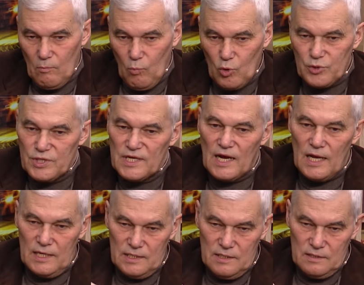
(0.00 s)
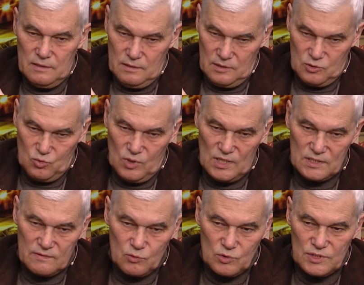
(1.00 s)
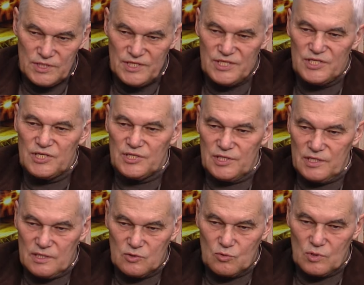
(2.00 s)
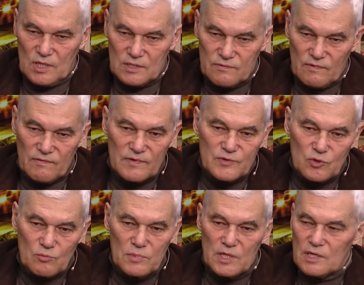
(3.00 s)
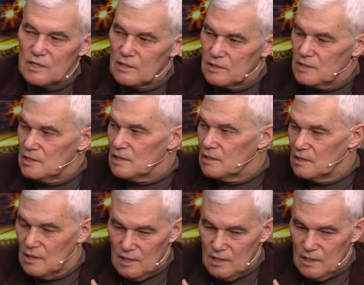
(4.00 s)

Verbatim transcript: мондиальное государство, то есть единое государство во всем мире, где